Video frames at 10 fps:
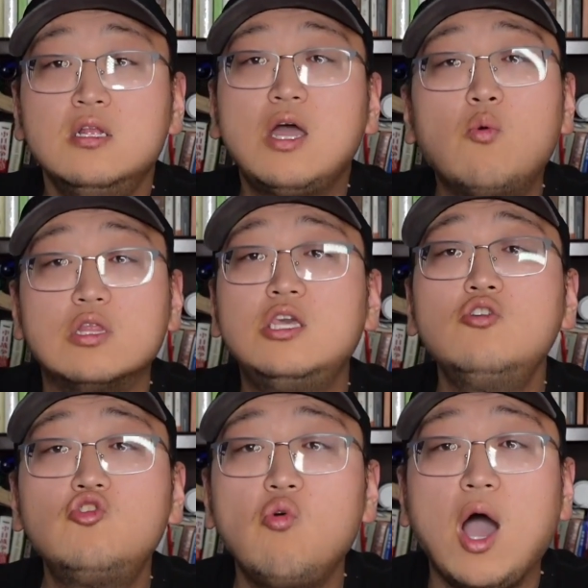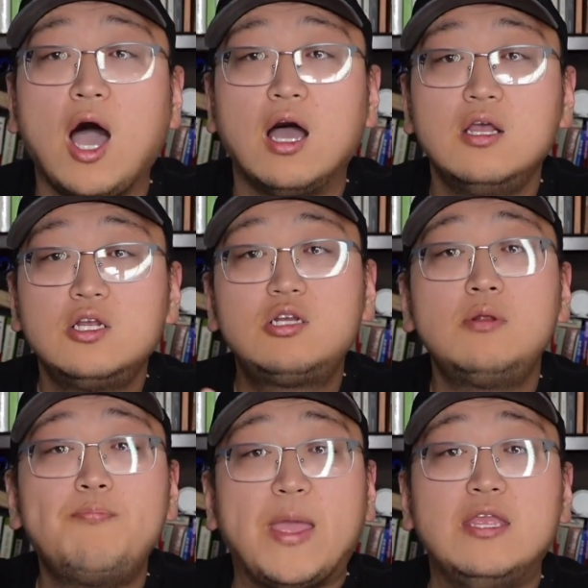但我听说啊，是不
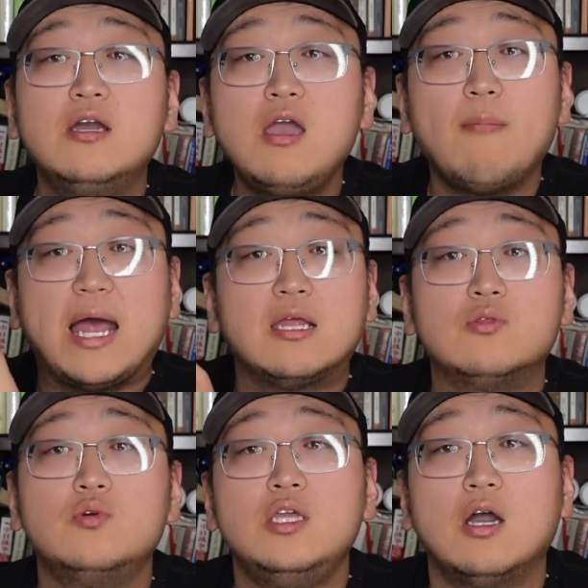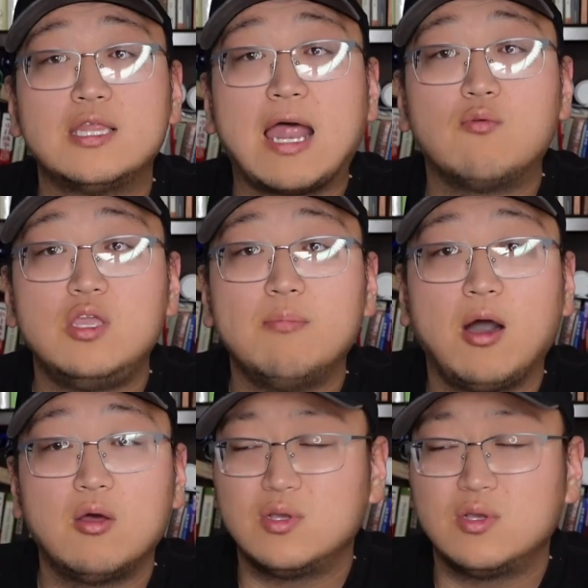是北京要把这个东西要纳入医保了？